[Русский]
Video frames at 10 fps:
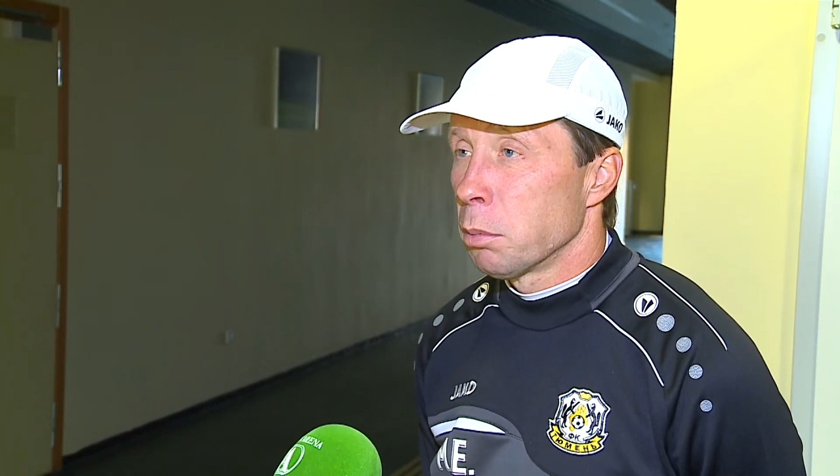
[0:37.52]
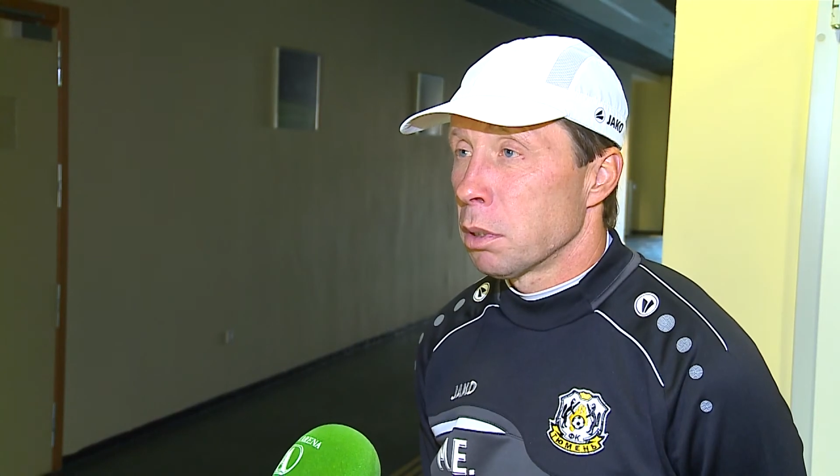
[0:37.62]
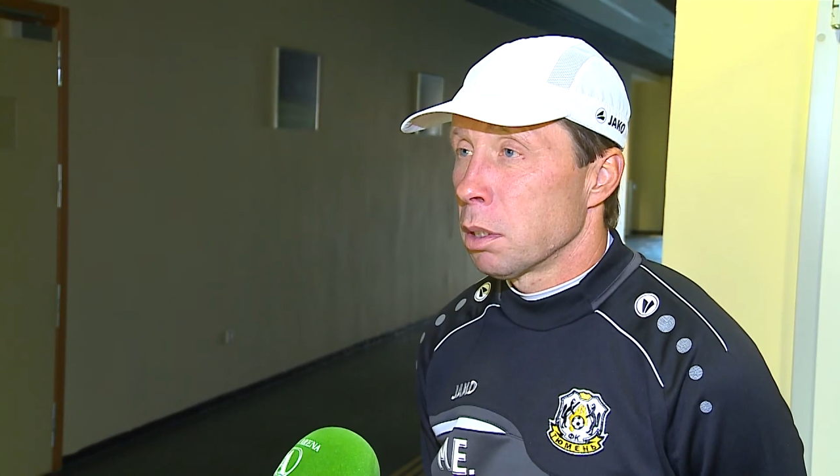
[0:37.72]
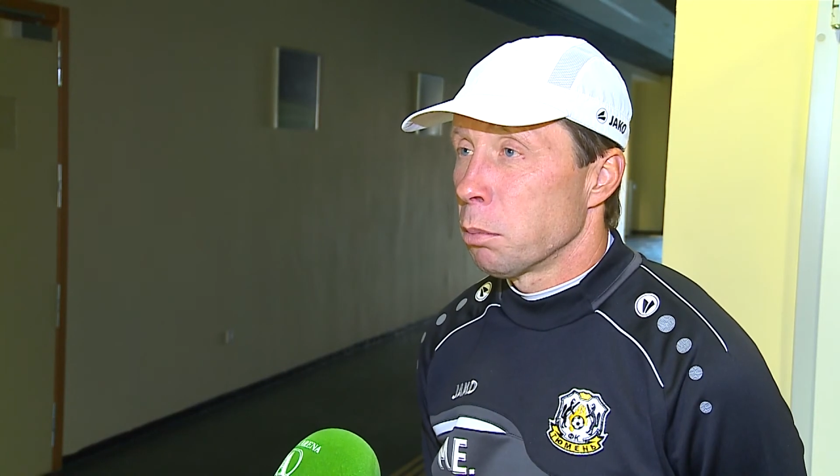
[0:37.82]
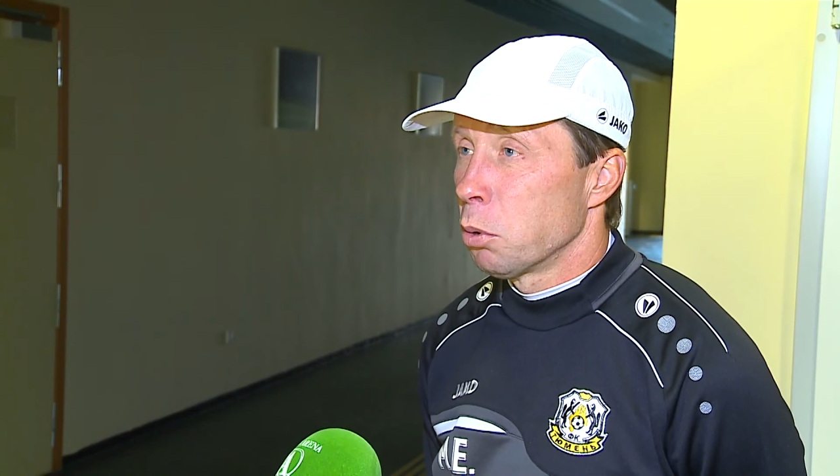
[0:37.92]
мы,
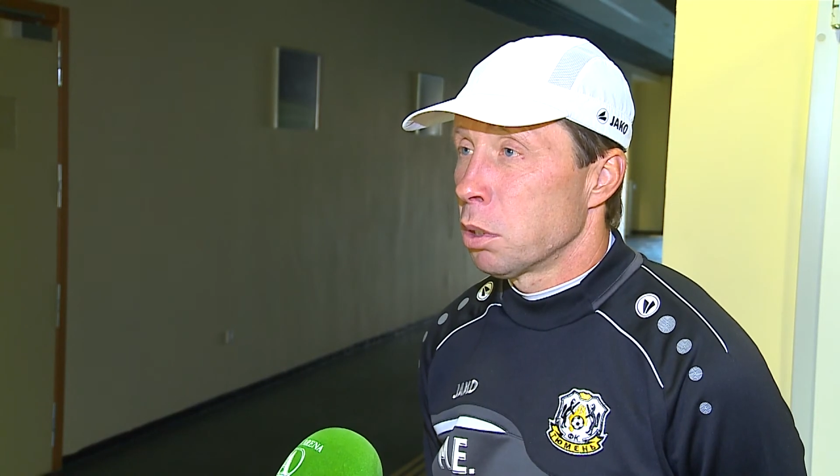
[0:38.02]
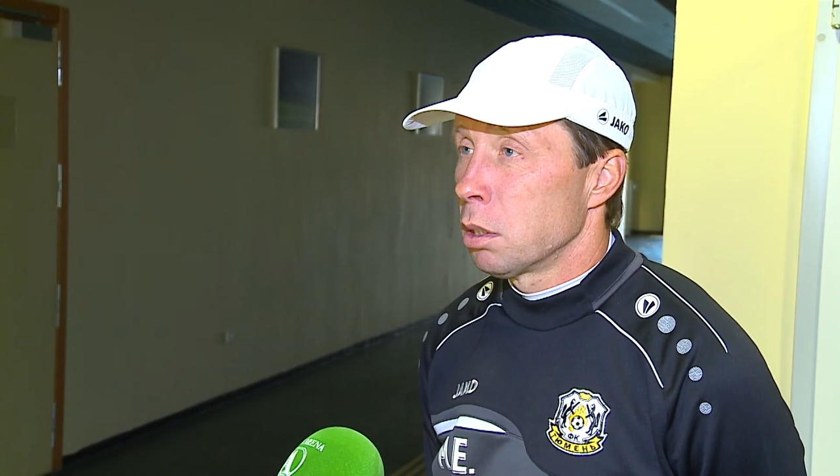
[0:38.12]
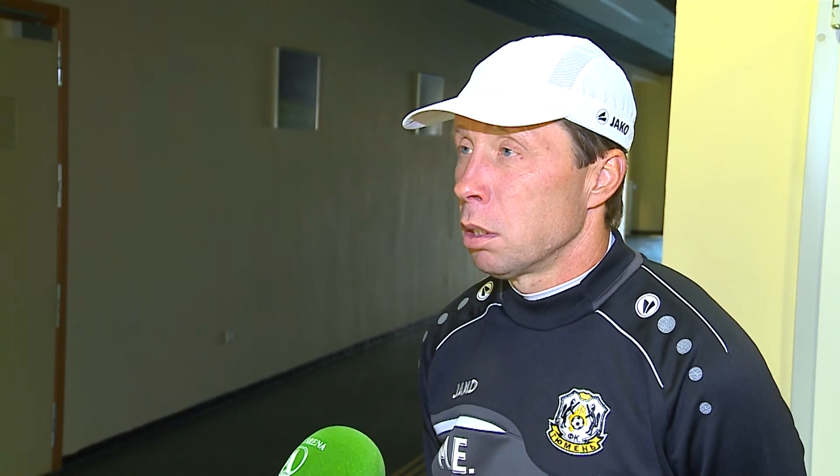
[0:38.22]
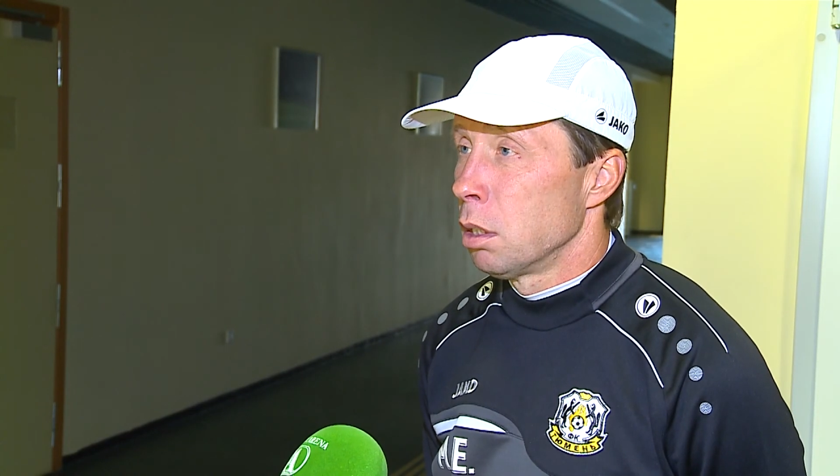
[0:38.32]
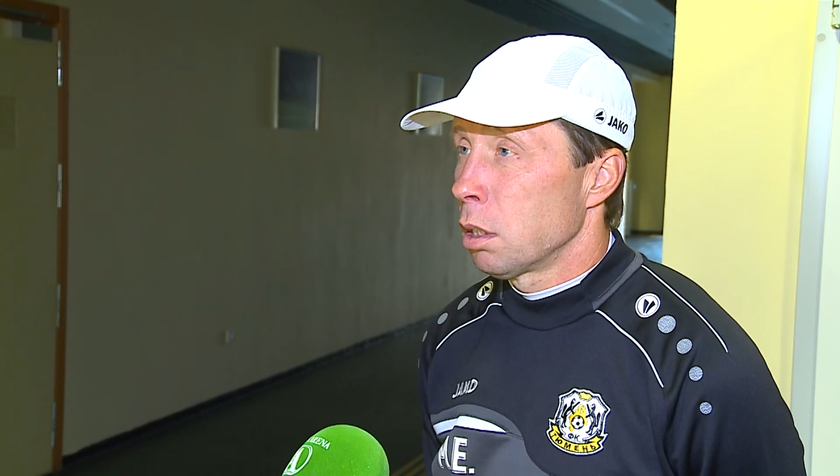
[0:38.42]
чем больше
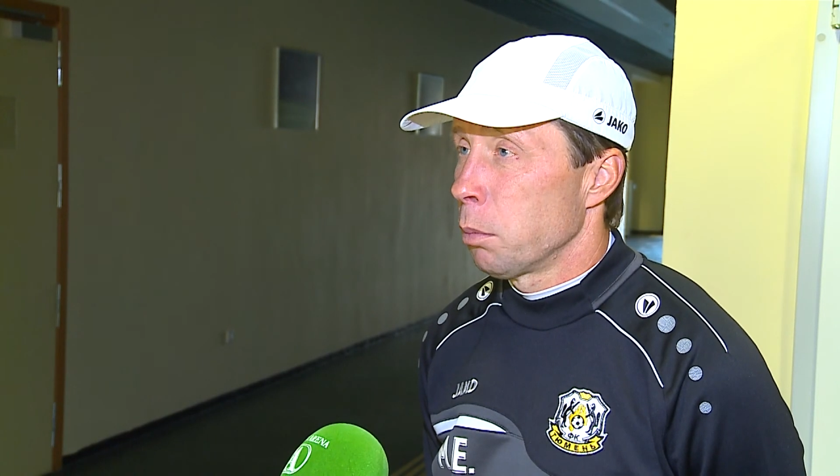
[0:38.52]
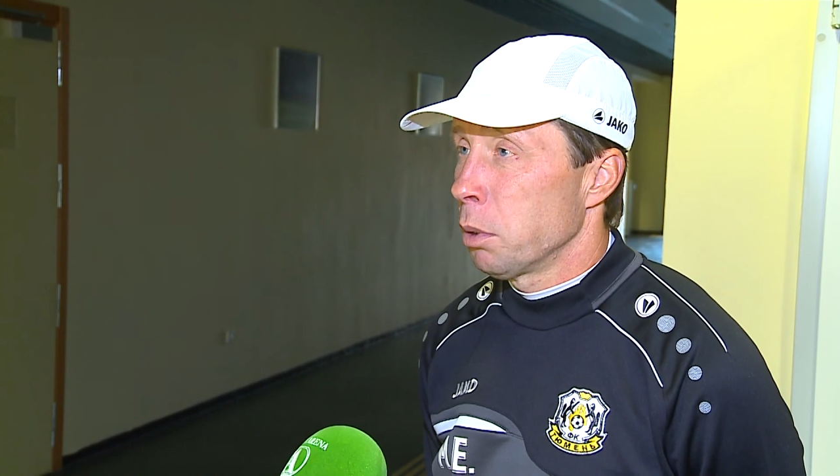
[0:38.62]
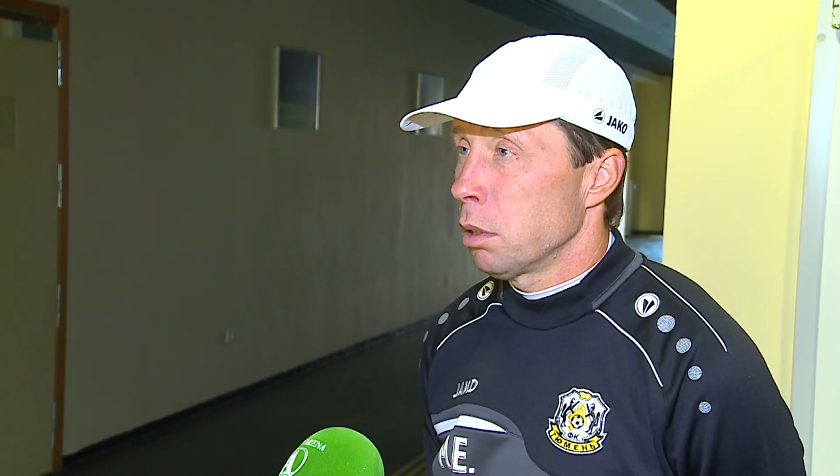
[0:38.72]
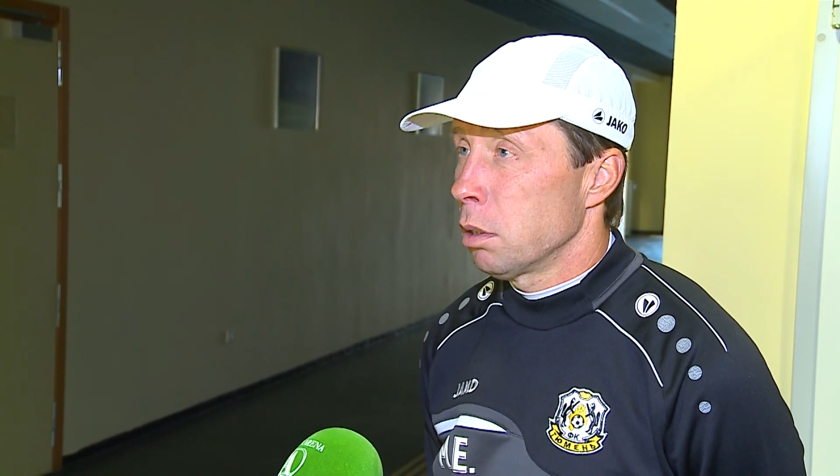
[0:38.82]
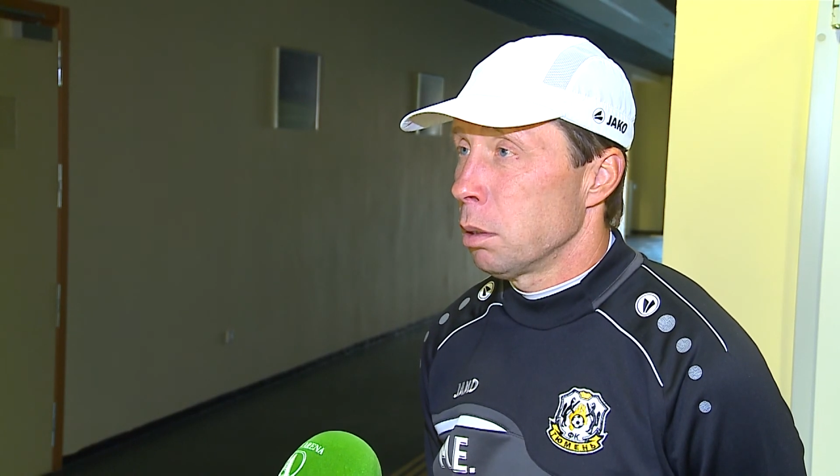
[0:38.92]
сильных команд,